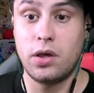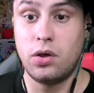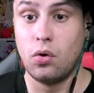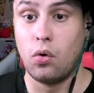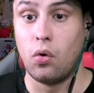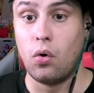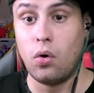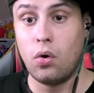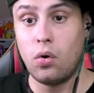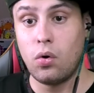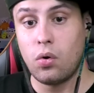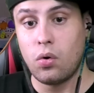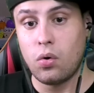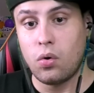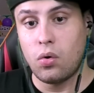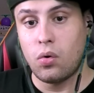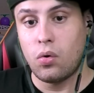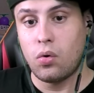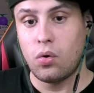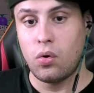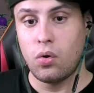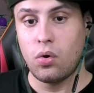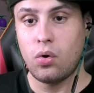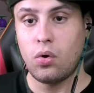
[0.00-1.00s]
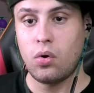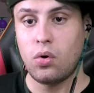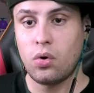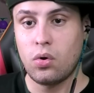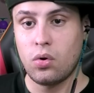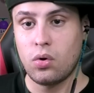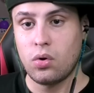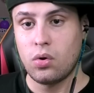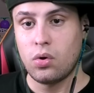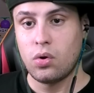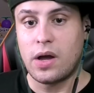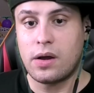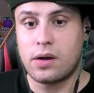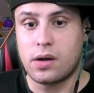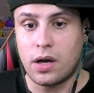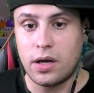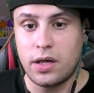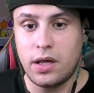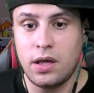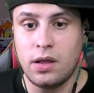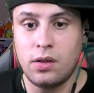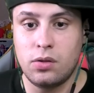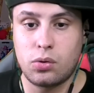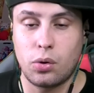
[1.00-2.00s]
いつものことじゃないですか。なん
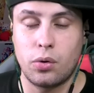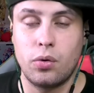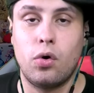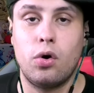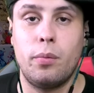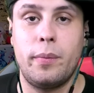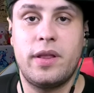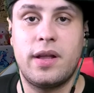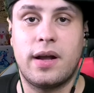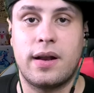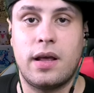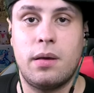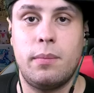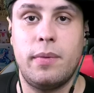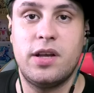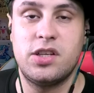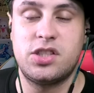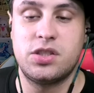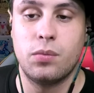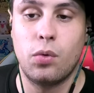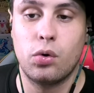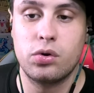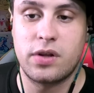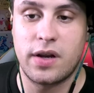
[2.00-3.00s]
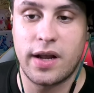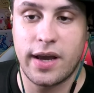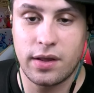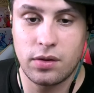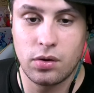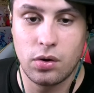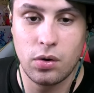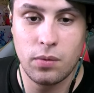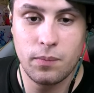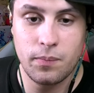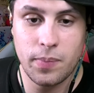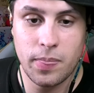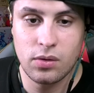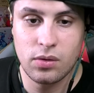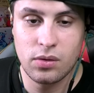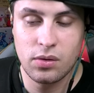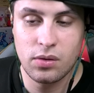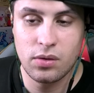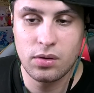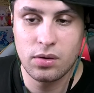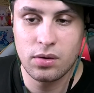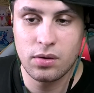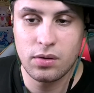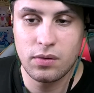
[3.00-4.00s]
か陰と陽みたいなイメージ持ってたけど、向
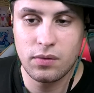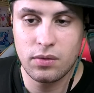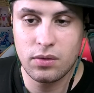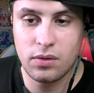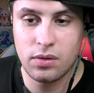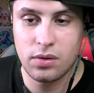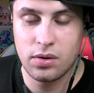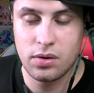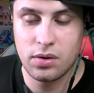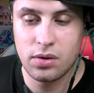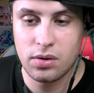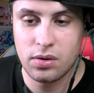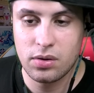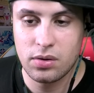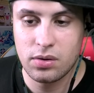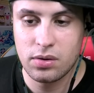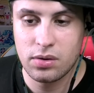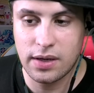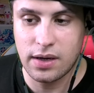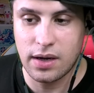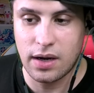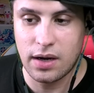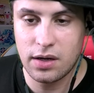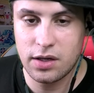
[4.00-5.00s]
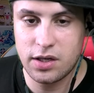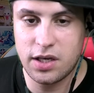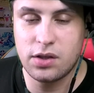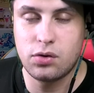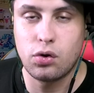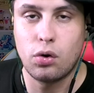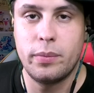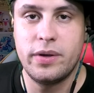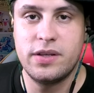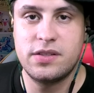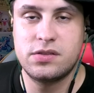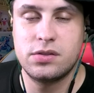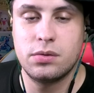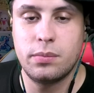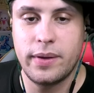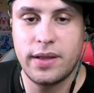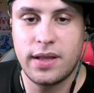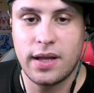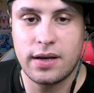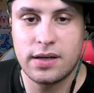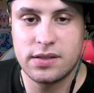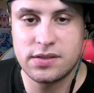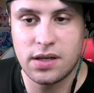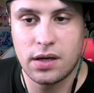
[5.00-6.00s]
こうのブロックはなんか火と水
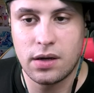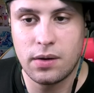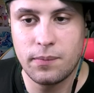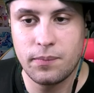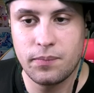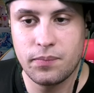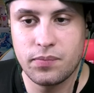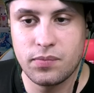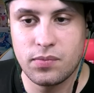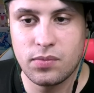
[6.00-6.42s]
みたいなさ。